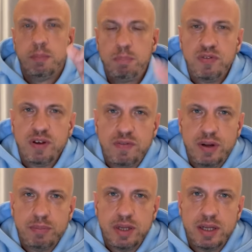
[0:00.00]
powiem
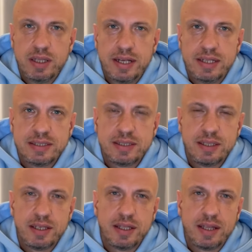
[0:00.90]
Wam e, teraz, e,
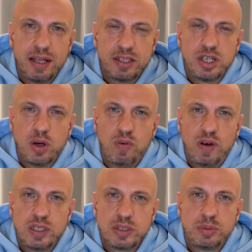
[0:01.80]
dlaczego
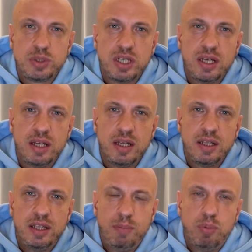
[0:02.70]
uważam, że
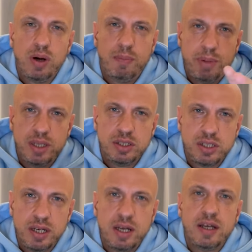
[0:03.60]
Dibła
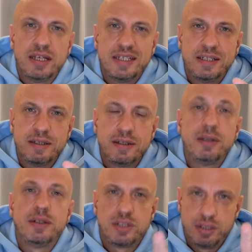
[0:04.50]
będzie E, e,
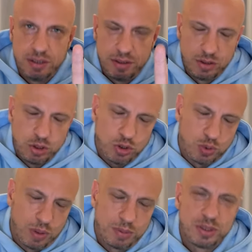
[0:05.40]
że
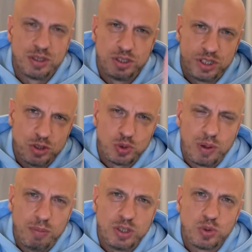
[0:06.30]
Joshua, przepraszam,
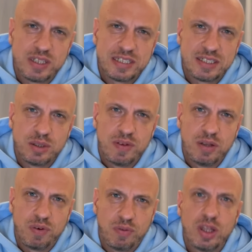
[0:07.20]
Joshua będzie tutaj
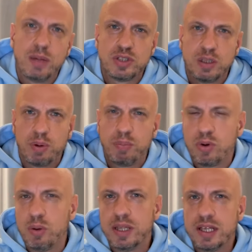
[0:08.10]
zdecydowanym faworytem. Jeszcze a
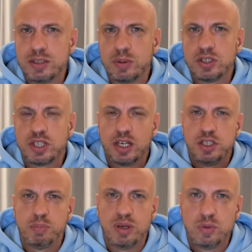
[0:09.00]
propos komentarza, bo też taki
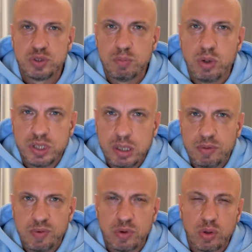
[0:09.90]
się pojawił, że w boksie nie ma
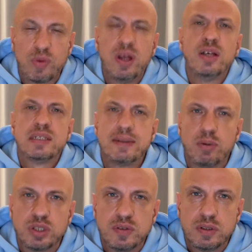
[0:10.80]
faworytów. Są
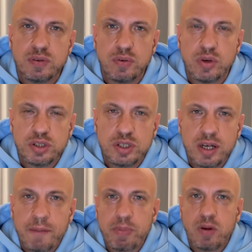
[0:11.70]
oczywiście faworyci,
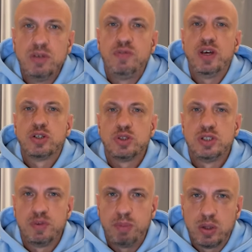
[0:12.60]
oni w
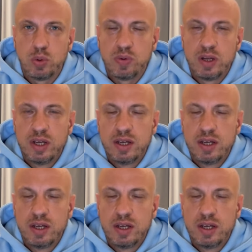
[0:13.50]
większości wypadków